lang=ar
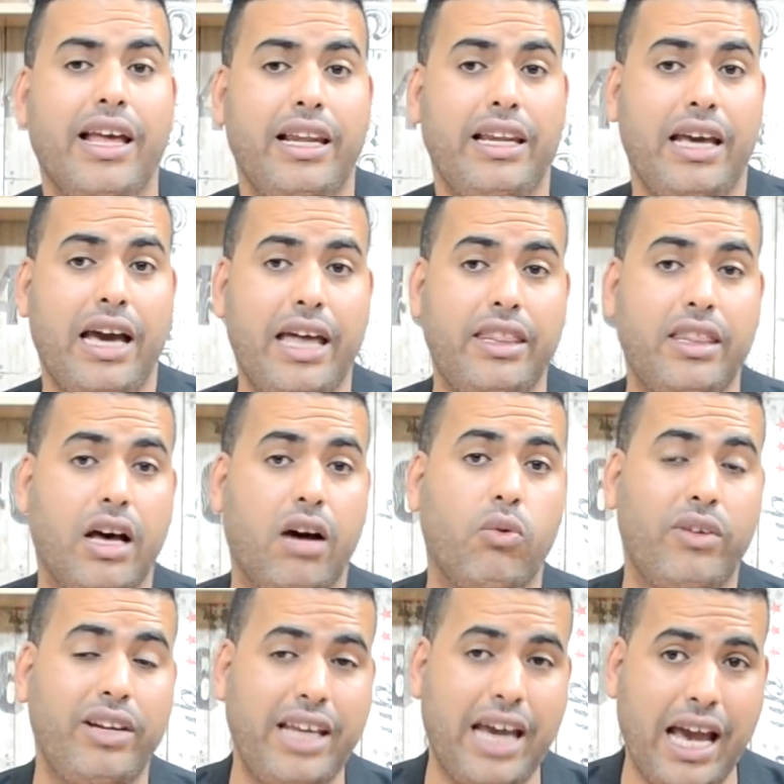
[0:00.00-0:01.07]

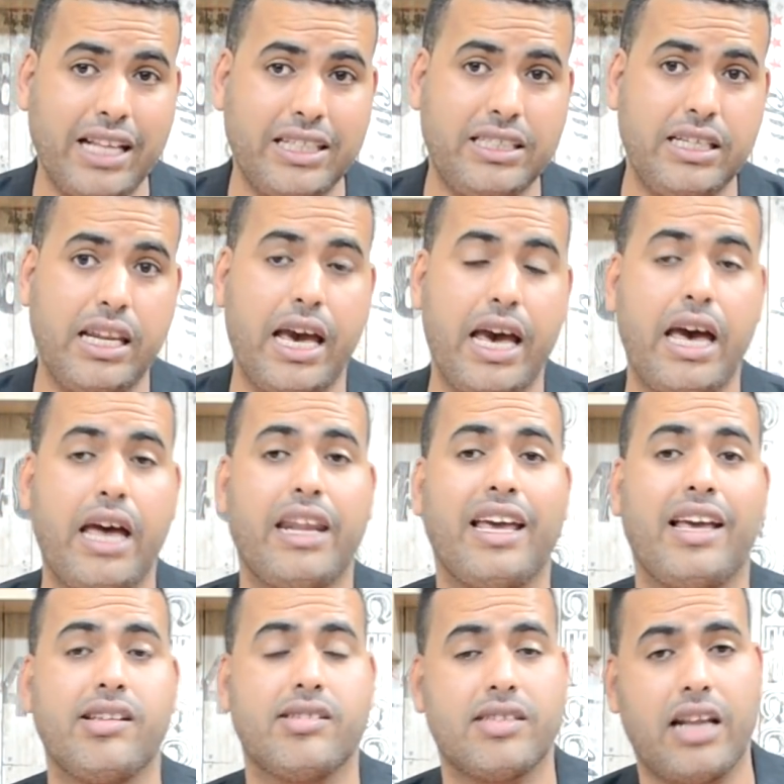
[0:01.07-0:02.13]
لانه لحد الان
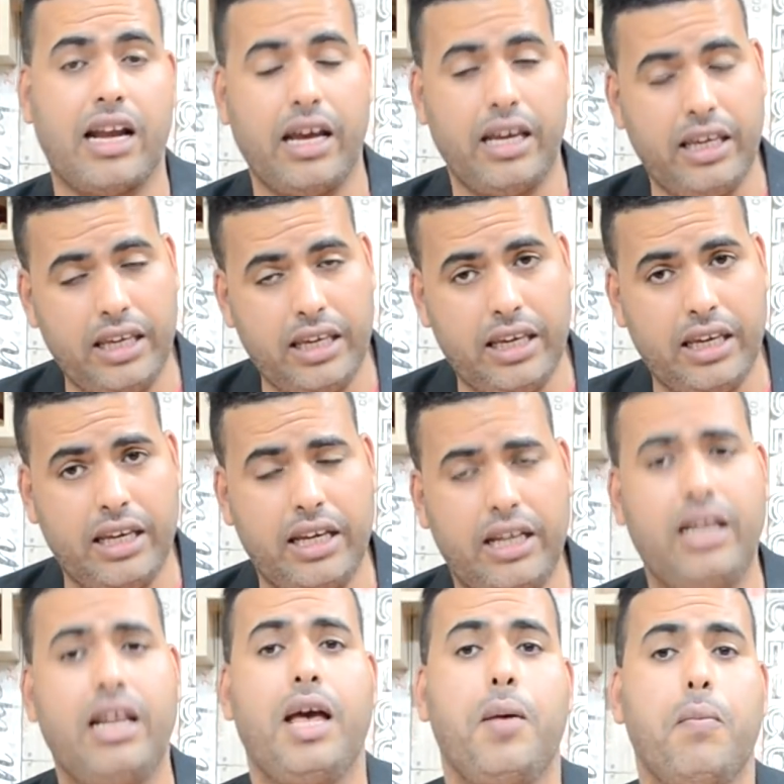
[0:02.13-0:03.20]

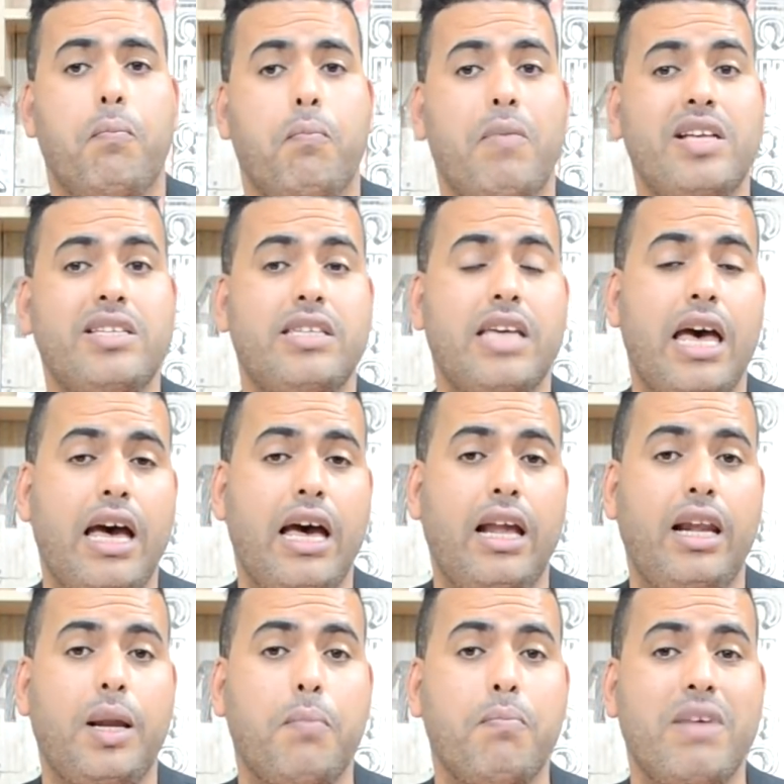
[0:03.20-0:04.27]
اسرائيل
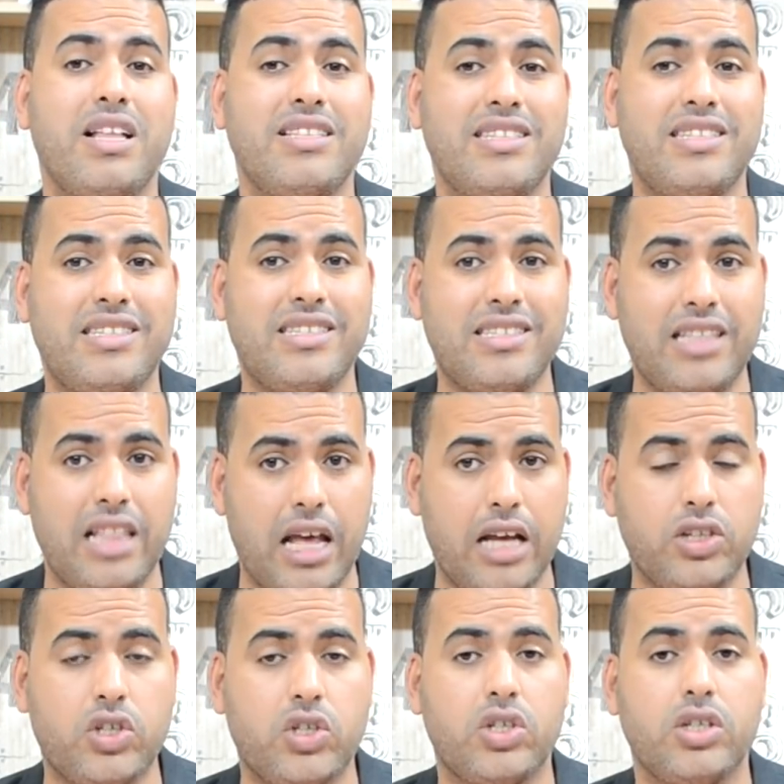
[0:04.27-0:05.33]
مازال ما
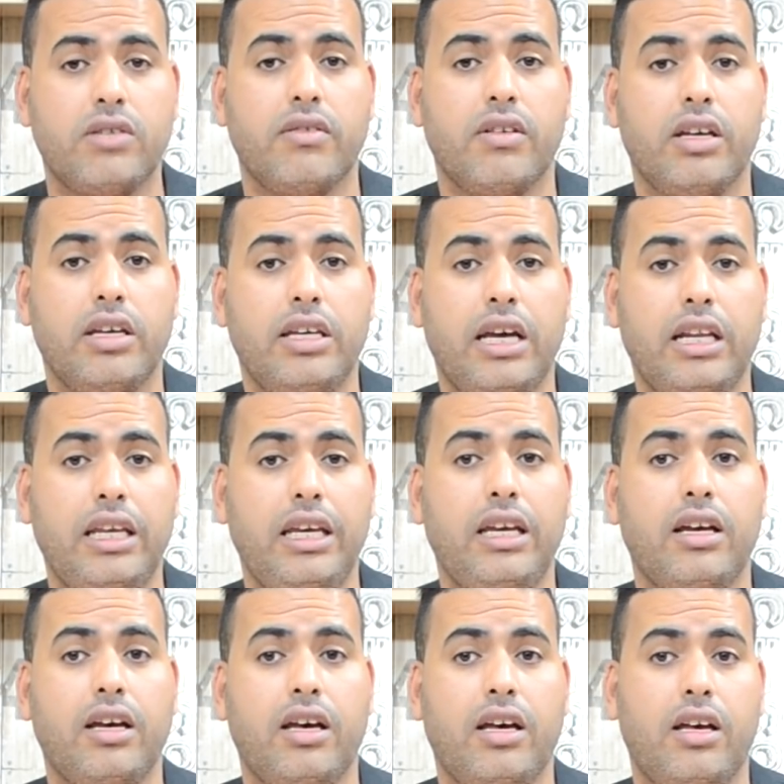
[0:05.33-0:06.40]
نزلتش
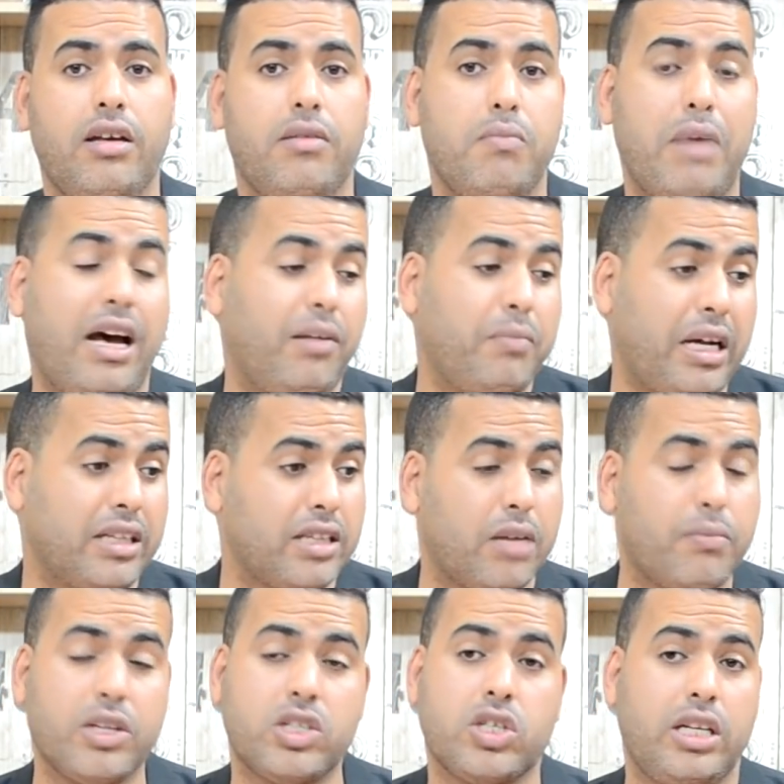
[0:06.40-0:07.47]
يعني آه، ما
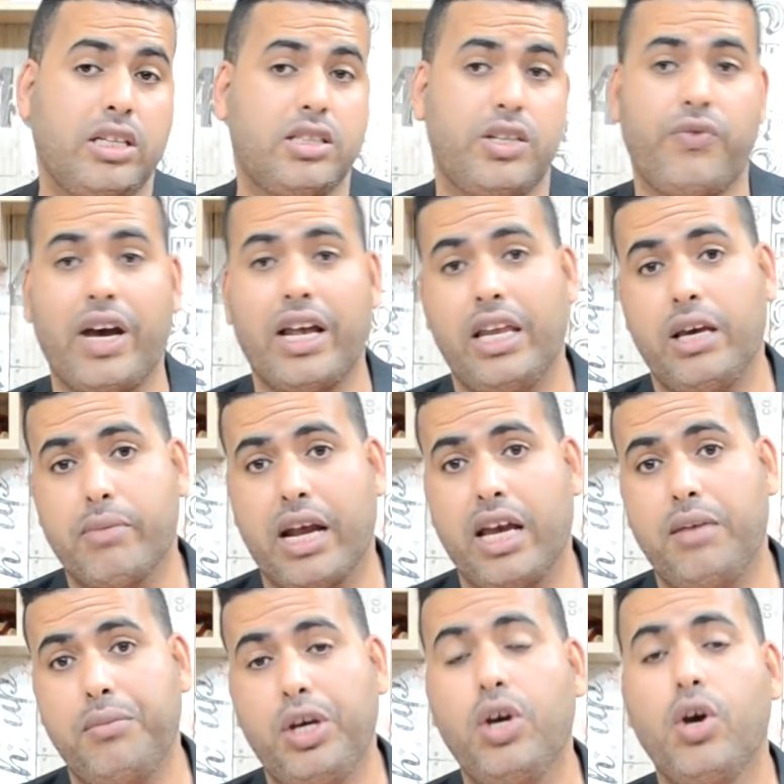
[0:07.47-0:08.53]
احتربتش الاتفاق
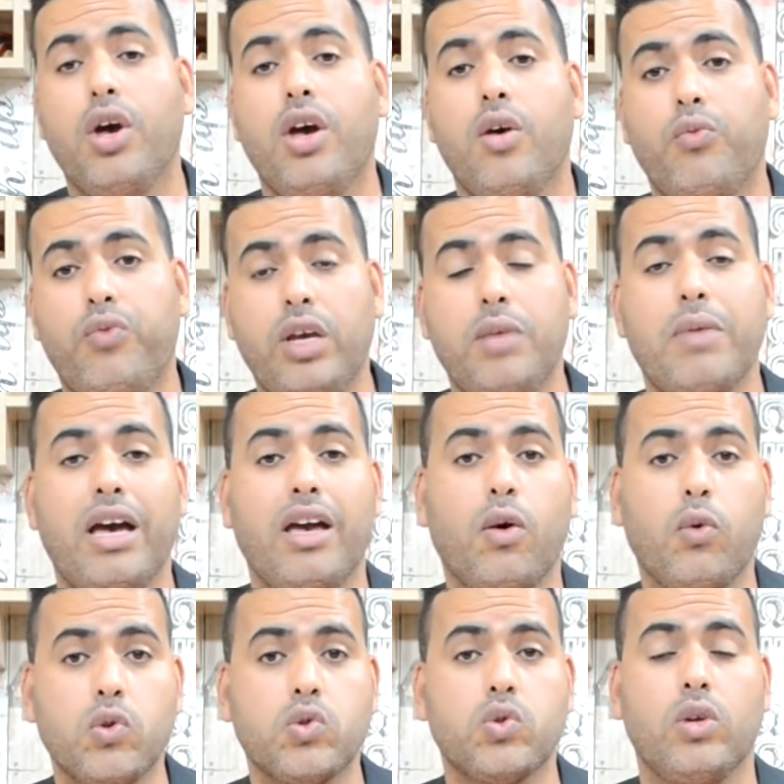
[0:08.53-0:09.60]
الابراهيمي فيما
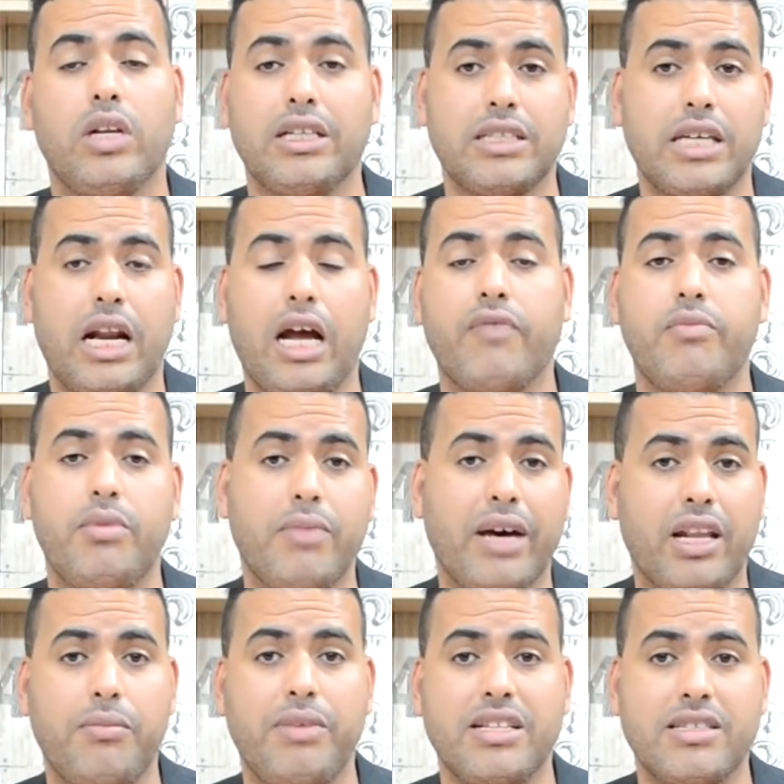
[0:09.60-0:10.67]
يخص الاعتراف
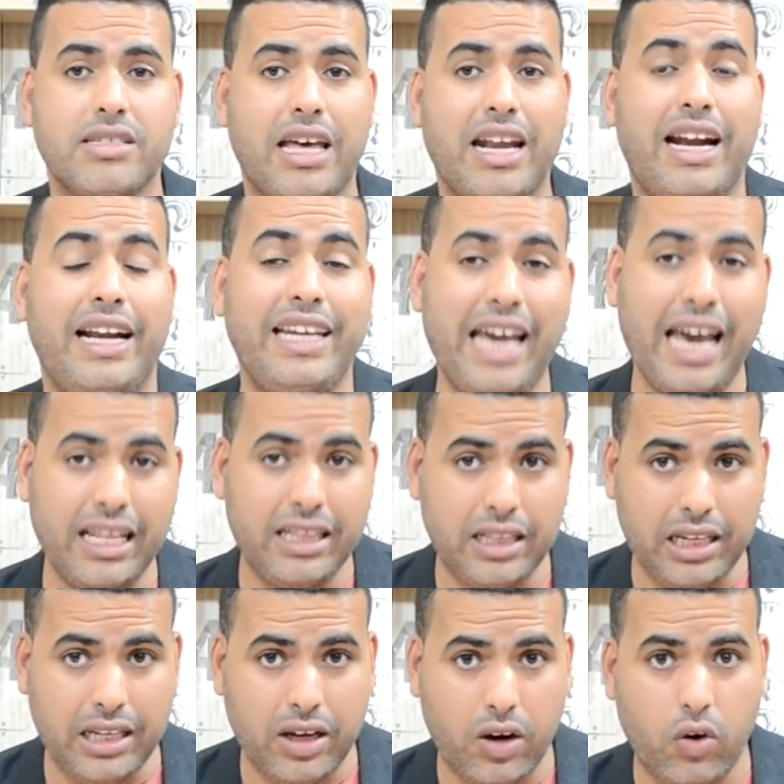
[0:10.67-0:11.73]
بمغربيه الصحراء لحد
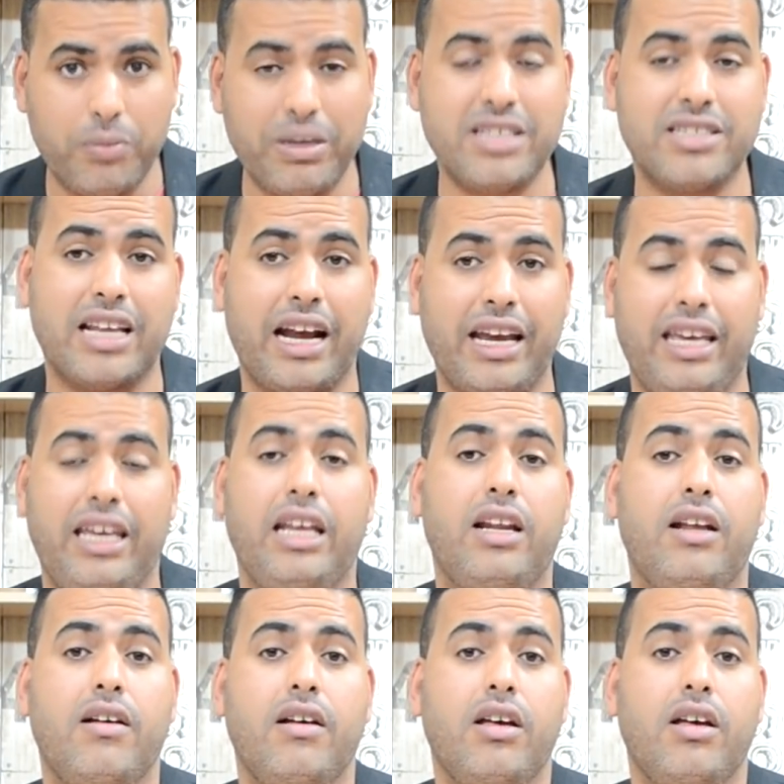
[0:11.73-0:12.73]
اليوم اسرائيل